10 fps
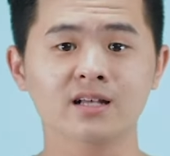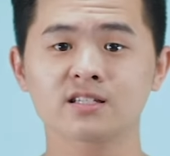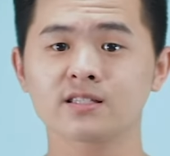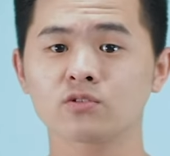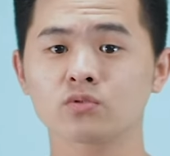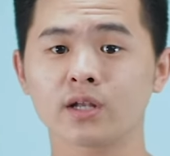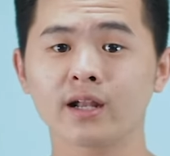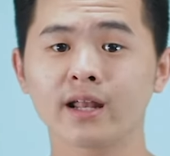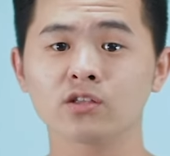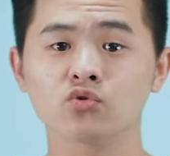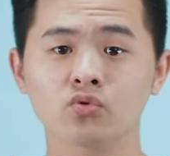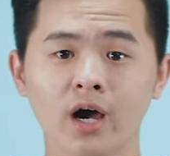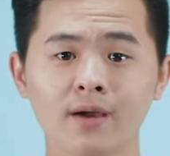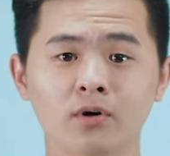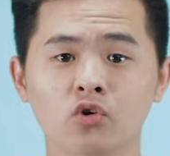Asisten sutradara
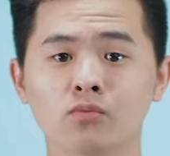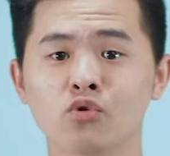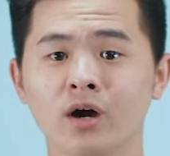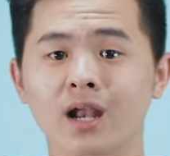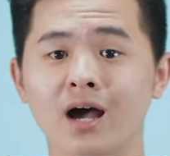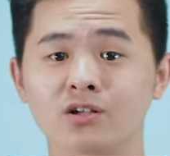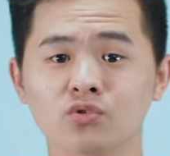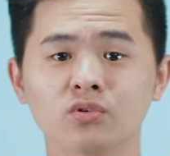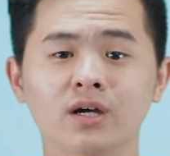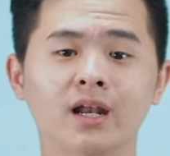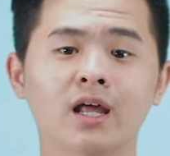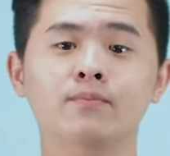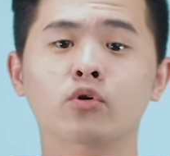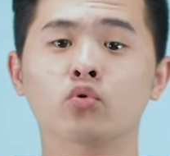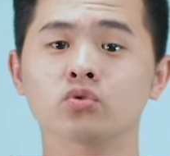juga yang berhubungan langsung dengan
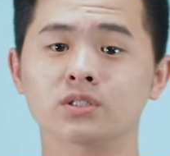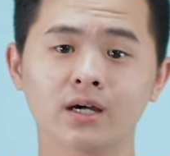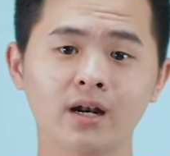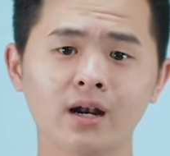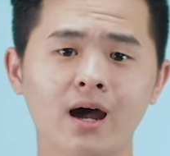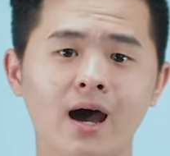lain produser